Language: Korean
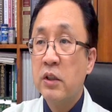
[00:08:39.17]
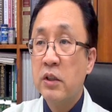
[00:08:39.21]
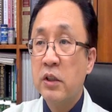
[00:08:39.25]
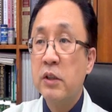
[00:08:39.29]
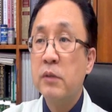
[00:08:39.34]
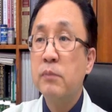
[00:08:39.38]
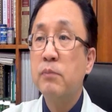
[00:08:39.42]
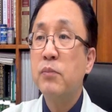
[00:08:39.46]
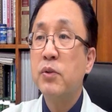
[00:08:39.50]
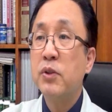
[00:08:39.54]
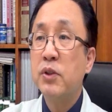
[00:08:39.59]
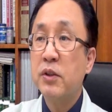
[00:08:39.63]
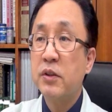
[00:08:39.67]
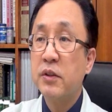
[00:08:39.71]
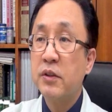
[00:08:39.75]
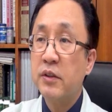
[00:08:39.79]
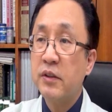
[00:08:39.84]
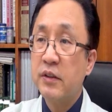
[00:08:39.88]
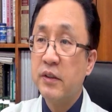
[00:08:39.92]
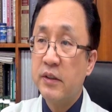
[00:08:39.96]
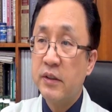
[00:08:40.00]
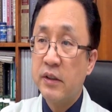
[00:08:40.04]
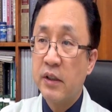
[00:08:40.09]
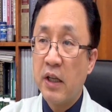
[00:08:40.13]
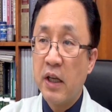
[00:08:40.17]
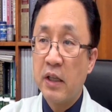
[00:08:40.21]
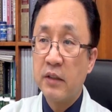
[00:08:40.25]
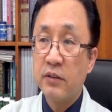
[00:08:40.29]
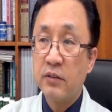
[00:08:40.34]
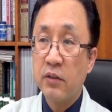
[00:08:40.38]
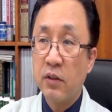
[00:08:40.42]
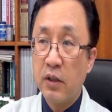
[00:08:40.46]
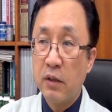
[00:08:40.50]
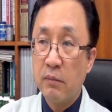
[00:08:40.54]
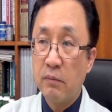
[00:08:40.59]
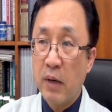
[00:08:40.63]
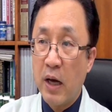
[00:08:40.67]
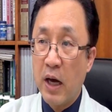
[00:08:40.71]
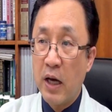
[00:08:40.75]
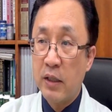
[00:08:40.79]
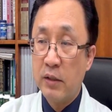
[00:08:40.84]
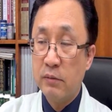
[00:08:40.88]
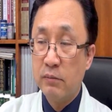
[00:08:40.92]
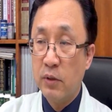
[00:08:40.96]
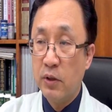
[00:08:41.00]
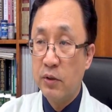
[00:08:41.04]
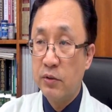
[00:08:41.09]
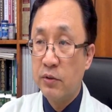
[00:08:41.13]
등푸른 행선에
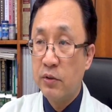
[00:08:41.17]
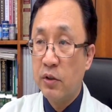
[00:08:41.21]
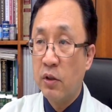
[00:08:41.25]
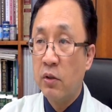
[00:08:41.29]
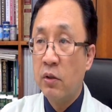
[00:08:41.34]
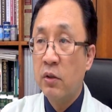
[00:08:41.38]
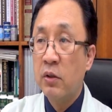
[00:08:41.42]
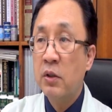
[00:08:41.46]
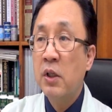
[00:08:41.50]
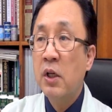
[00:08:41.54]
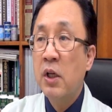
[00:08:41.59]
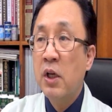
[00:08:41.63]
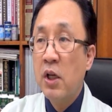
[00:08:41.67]
많으면서